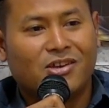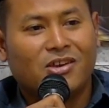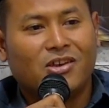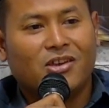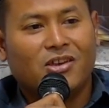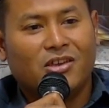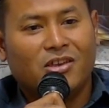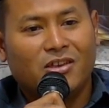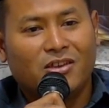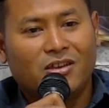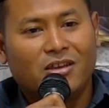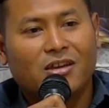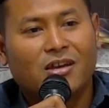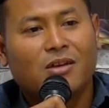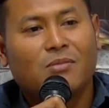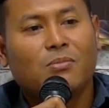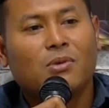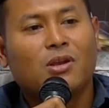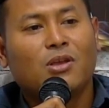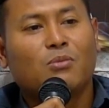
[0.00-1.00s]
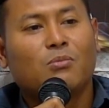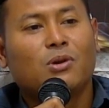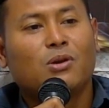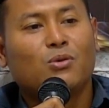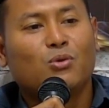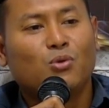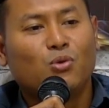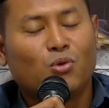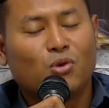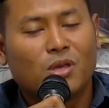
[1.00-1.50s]
hingga beliau
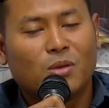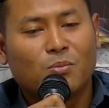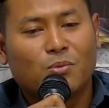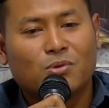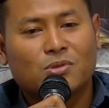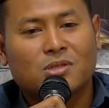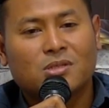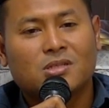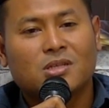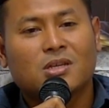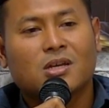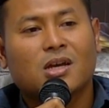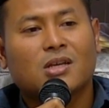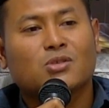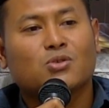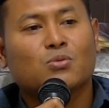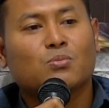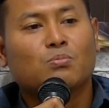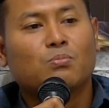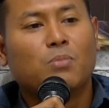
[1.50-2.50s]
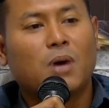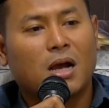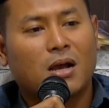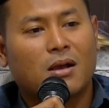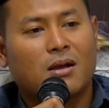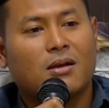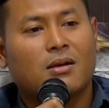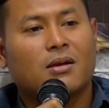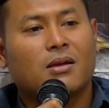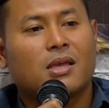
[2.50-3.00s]
menduduki posisi Kasubag
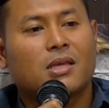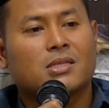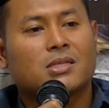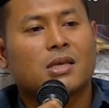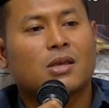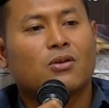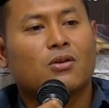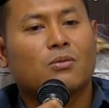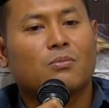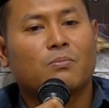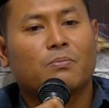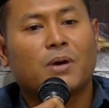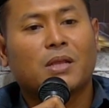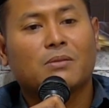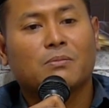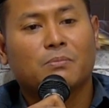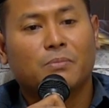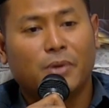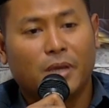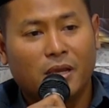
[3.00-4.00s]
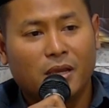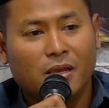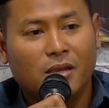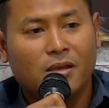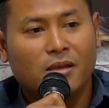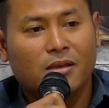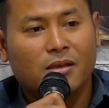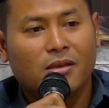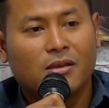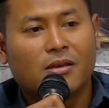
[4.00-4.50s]
eselon 4B
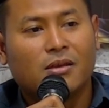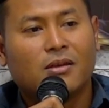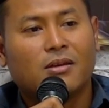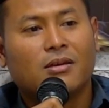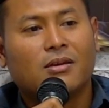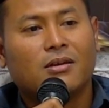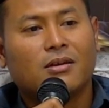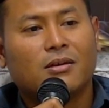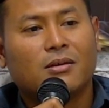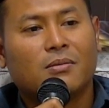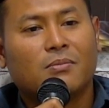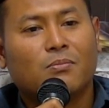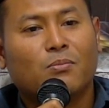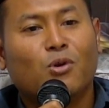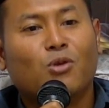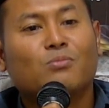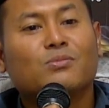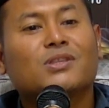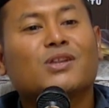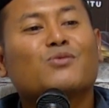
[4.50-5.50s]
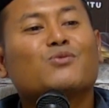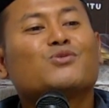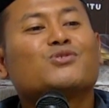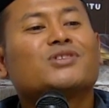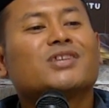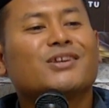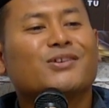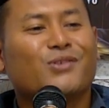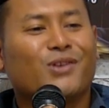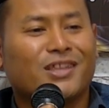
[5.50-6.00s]
belum
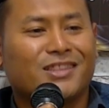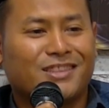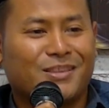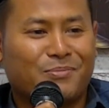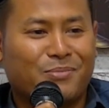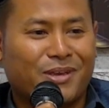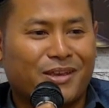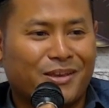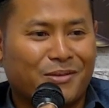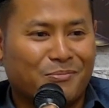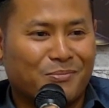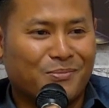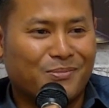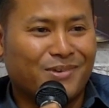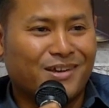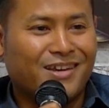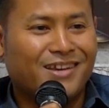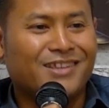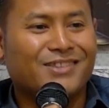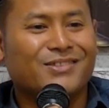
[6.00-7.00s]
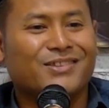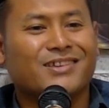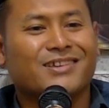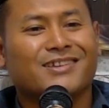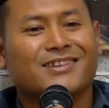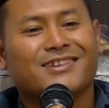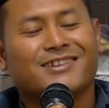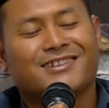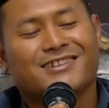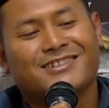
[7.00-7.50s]
terusik oleh TPM, kan gitu ya.
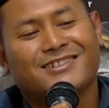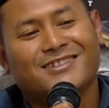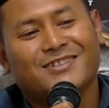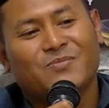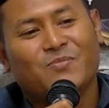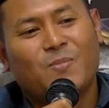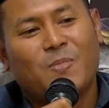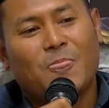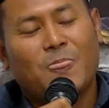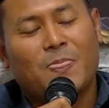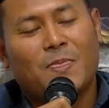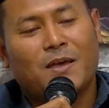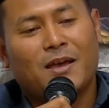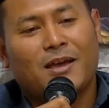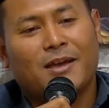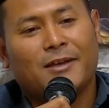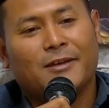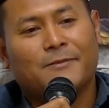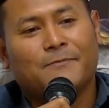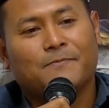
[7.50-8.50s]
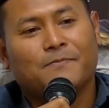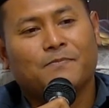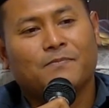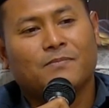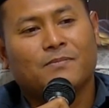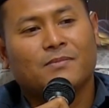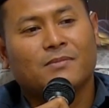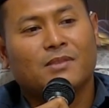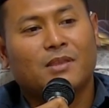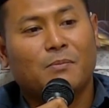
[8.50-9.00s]
Nah,
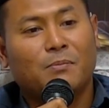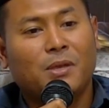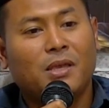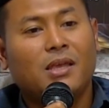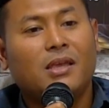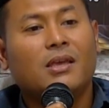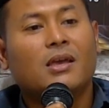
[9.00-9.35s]
tapi